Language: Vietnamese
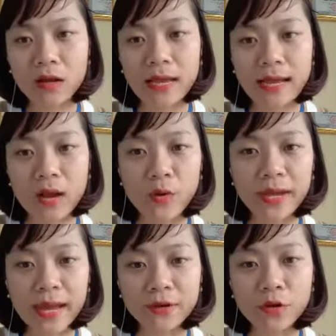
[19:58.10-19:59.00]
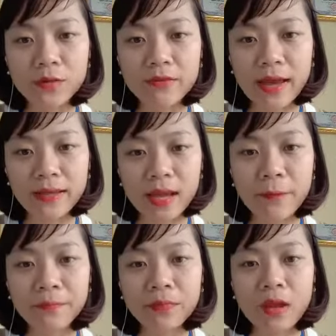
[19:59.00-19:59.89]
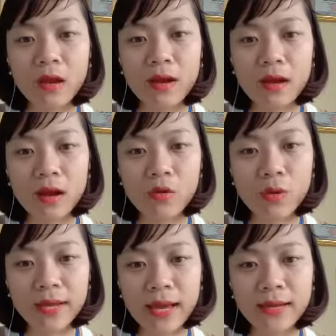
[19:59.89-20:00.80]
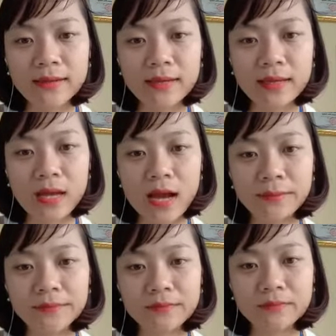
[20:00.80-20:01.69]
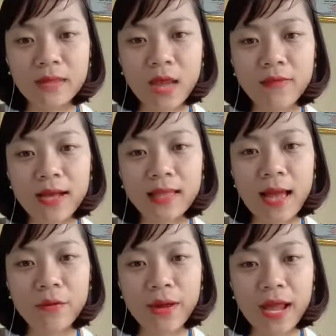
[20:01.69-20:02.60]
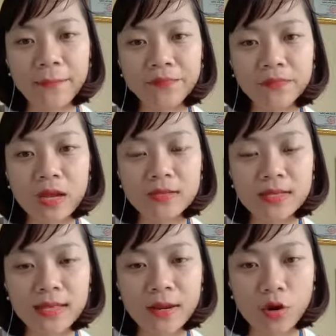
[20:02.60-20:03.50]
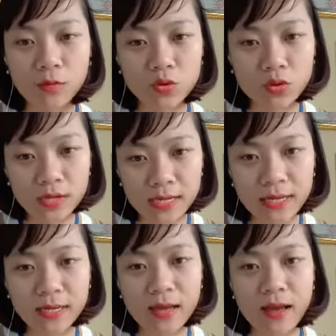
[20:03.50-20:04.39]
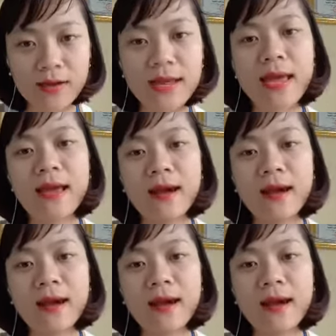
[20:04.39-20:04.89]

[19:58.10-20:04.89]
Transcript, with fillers: Kể cả của Hiền cũng như vậy nhá. Của Hiền thì avatar của em sẽ thay đổi một chút nữa đi để